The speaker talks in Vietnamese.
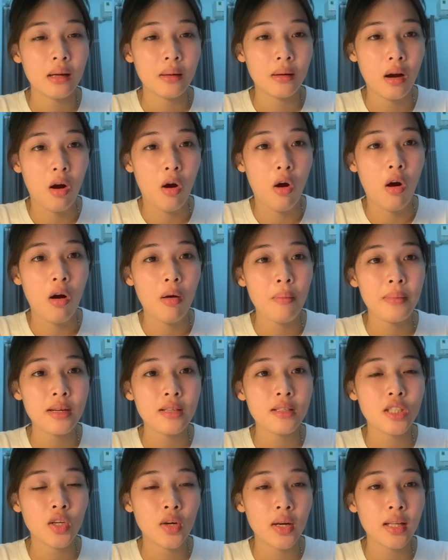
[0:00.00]
có mức
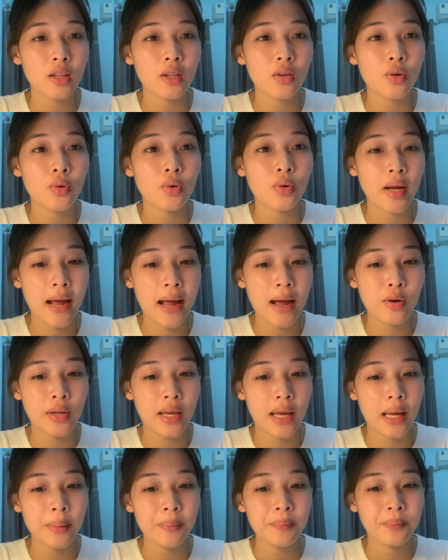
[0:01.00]
cholesterol cao
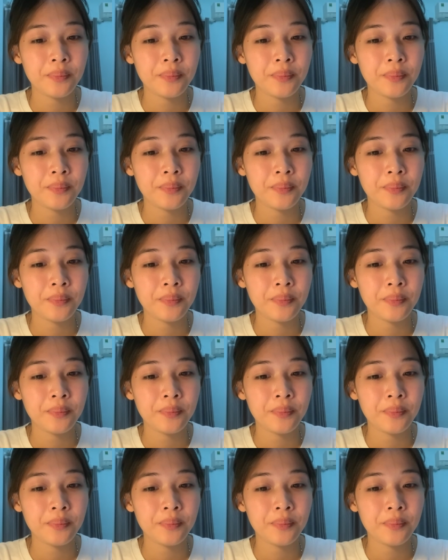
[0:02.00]
nhé.